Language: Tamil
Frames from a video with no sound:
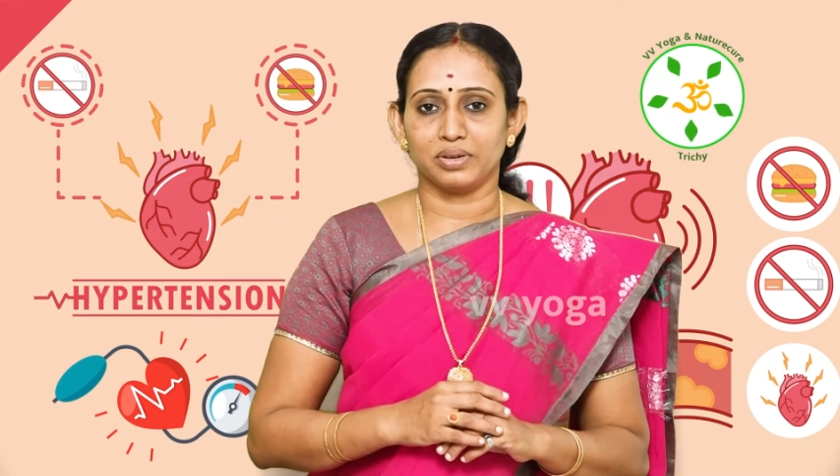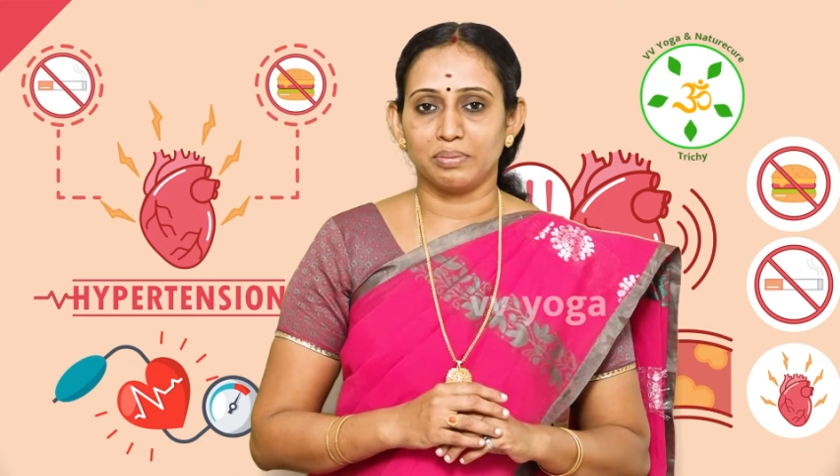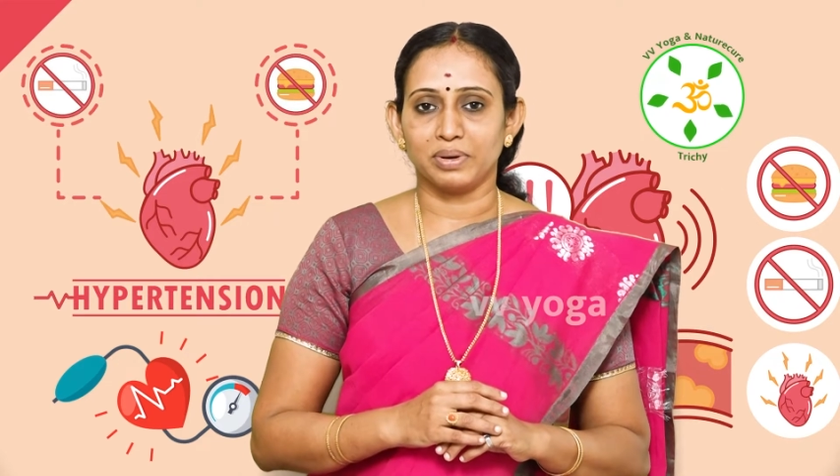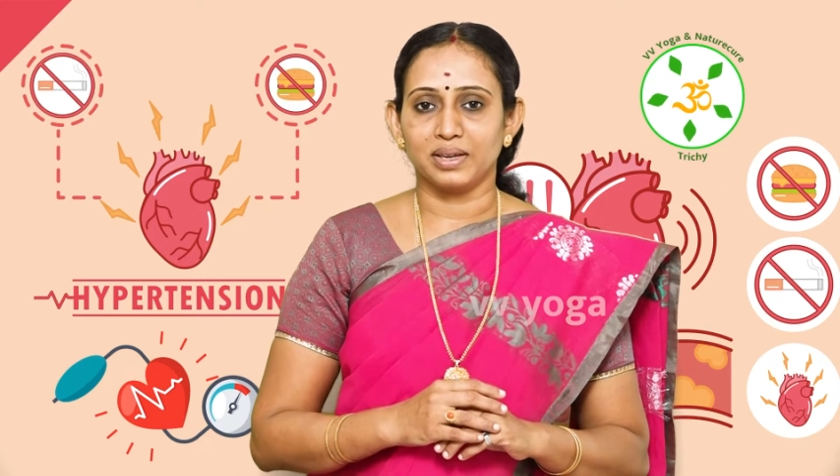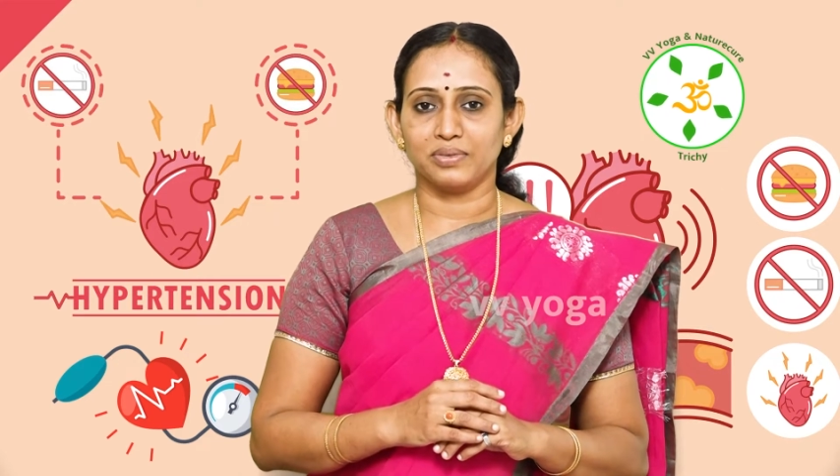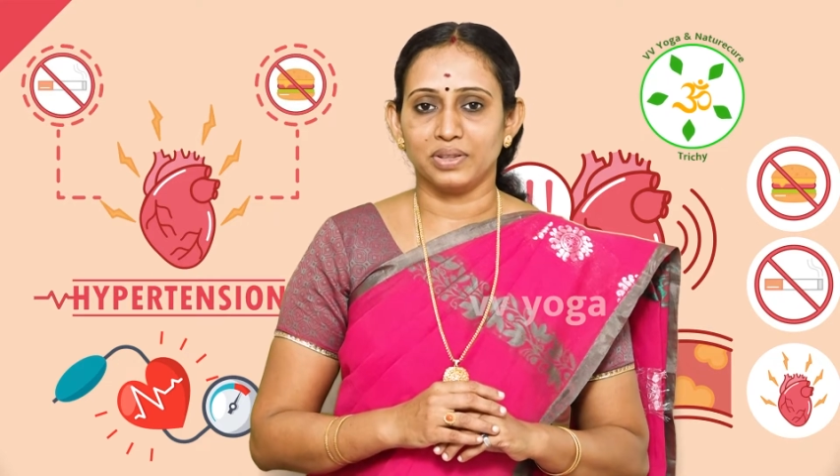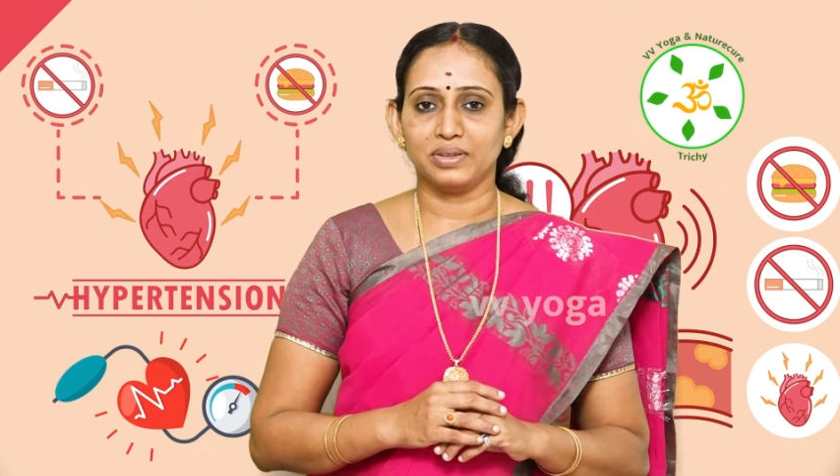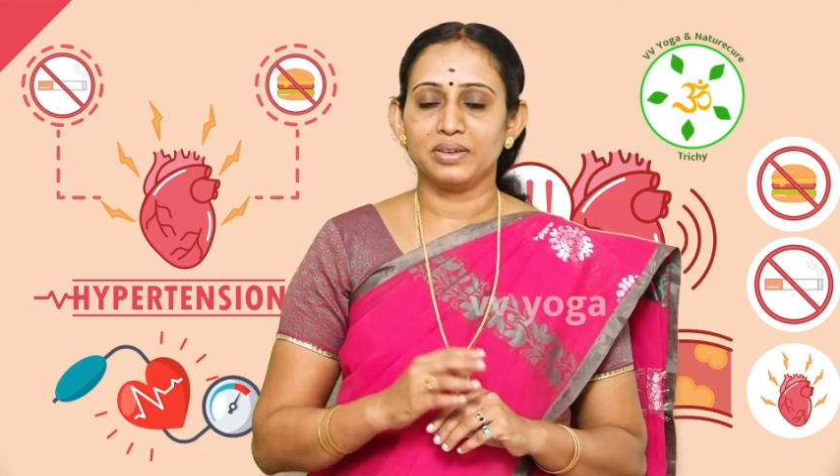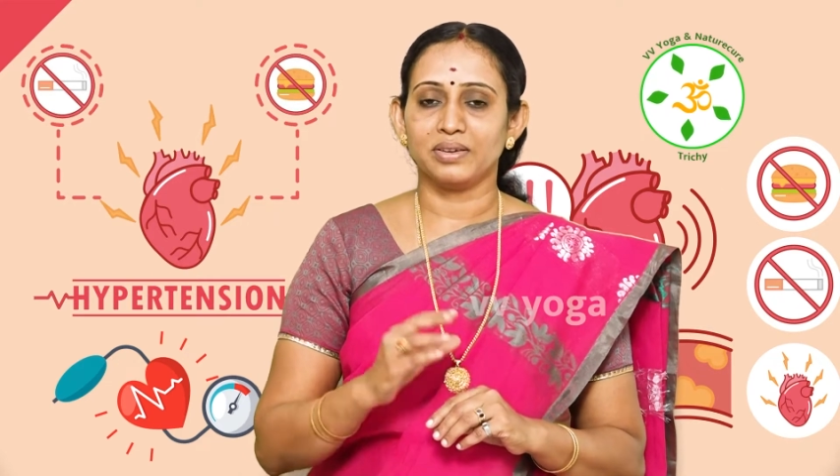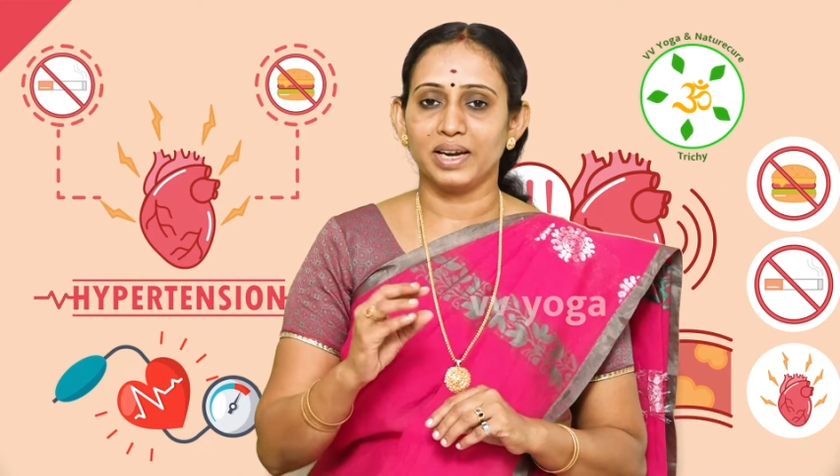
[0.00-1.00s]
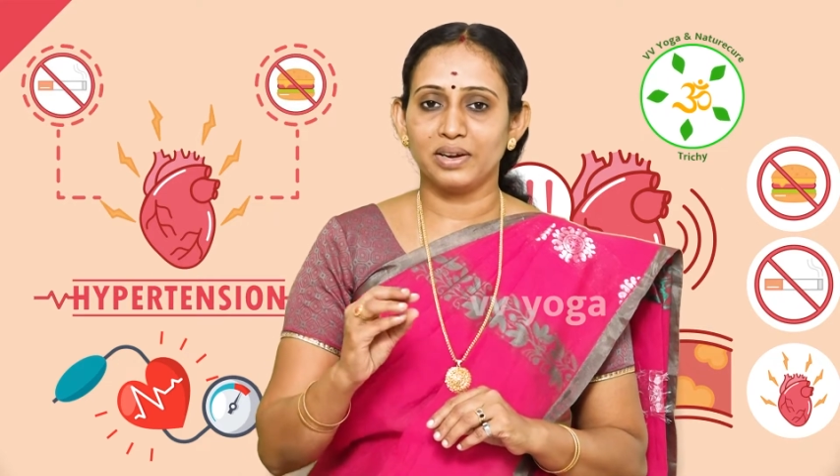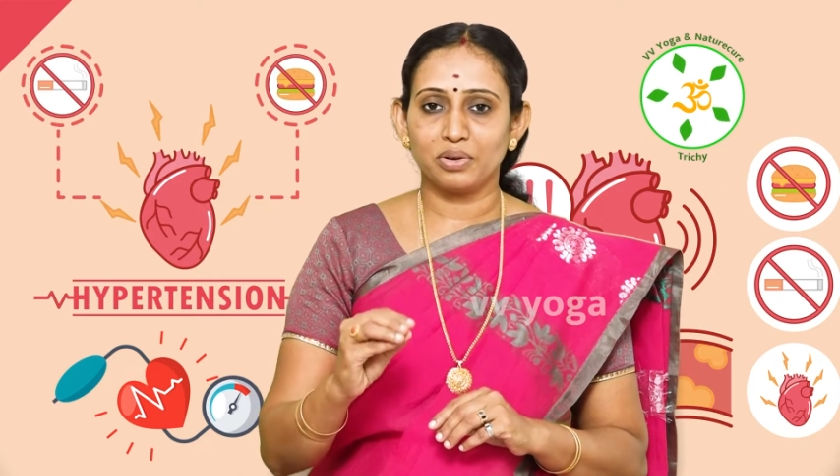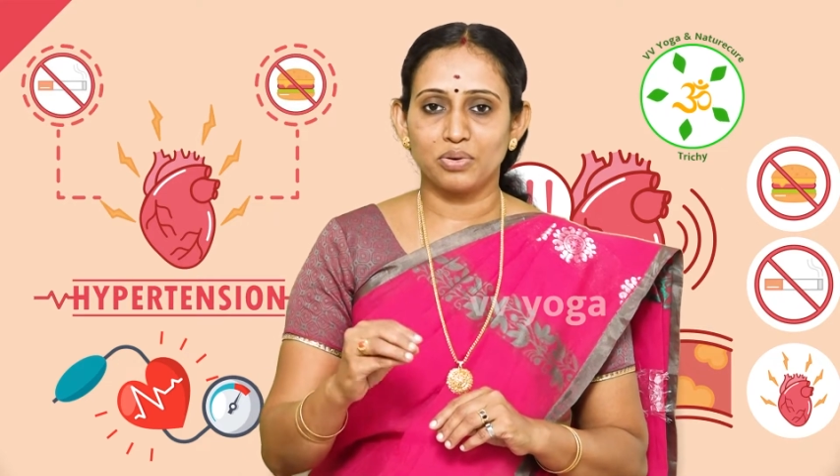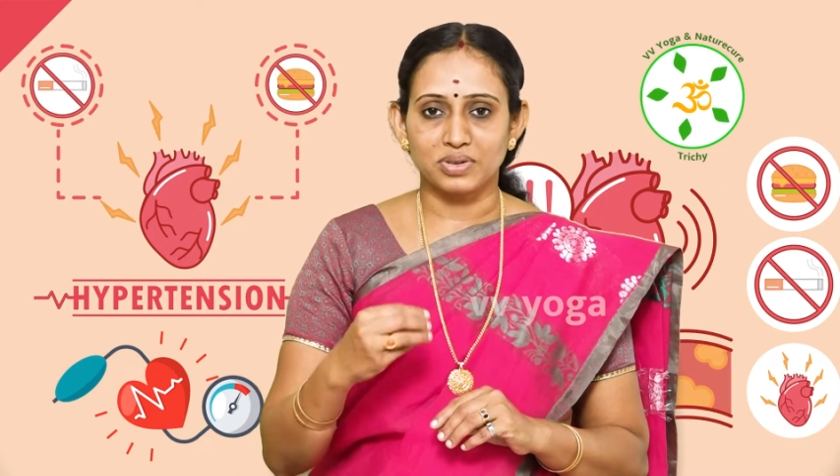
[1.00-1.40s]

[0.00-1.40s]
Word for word: கெமிக்கல் வந்து நைட்ரிக்